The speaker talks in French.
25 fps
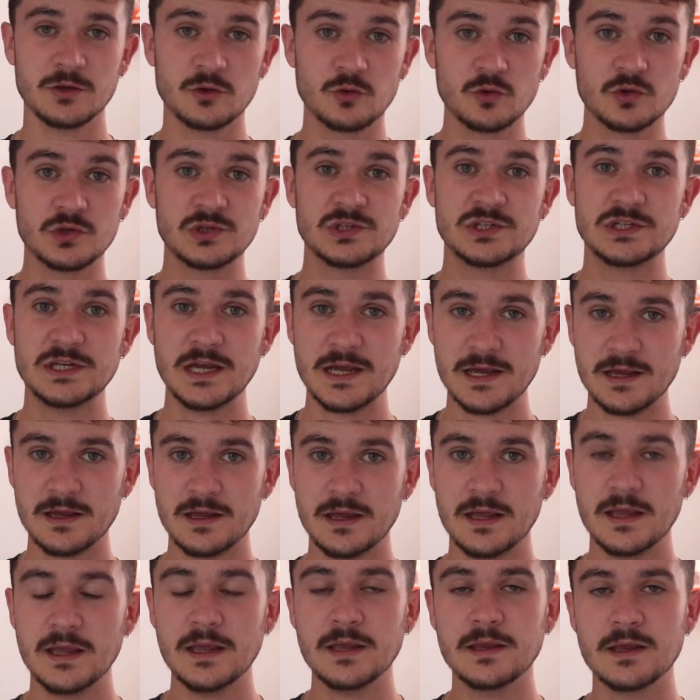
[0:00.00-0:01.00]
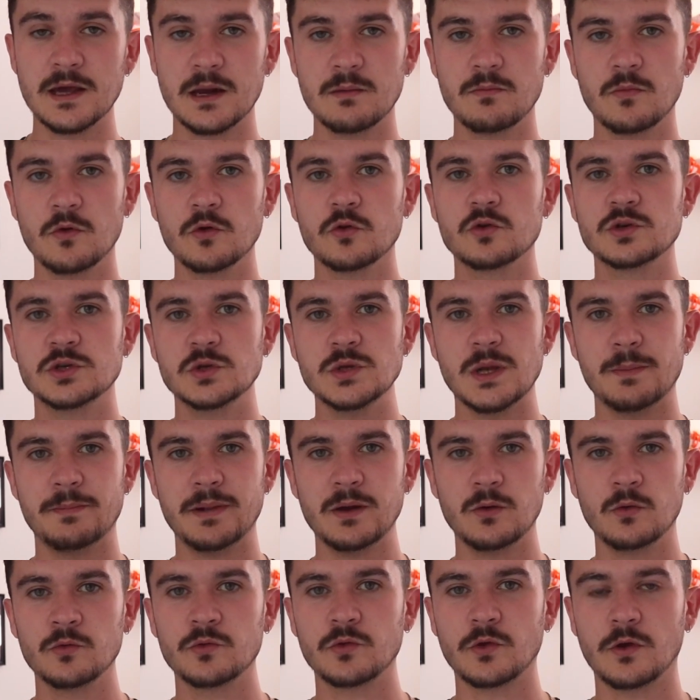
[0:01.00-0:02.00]
que j'ai également, que j'ai eu il n'y a
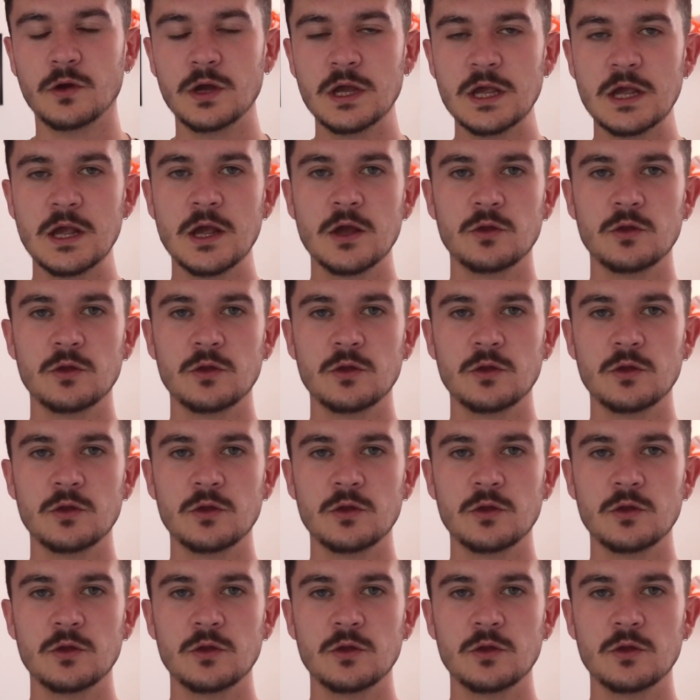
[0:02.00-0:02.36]
pas longtemps.